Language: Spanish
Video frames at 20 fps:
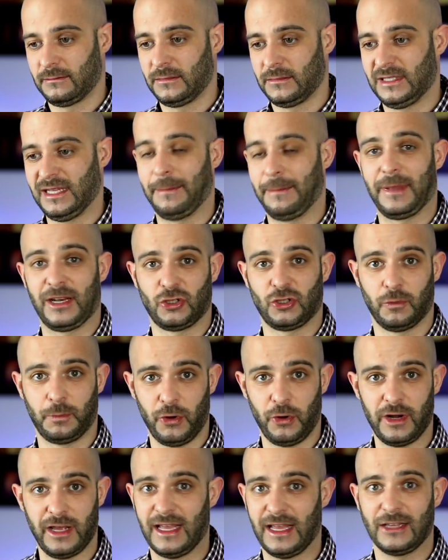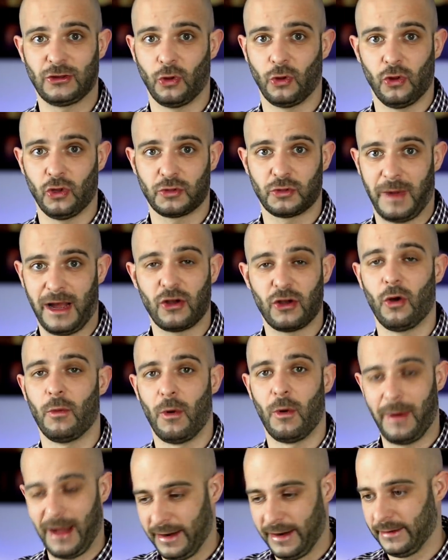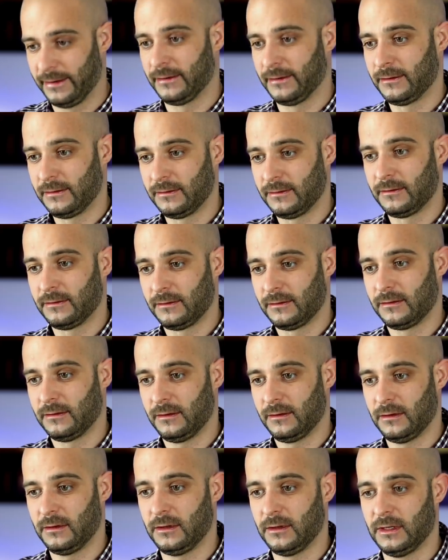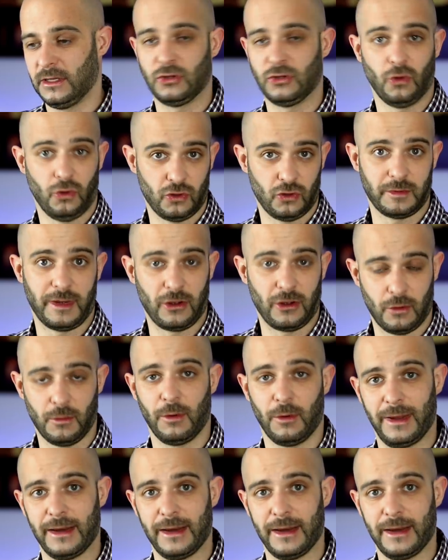Se presupone que todos van como van todos van como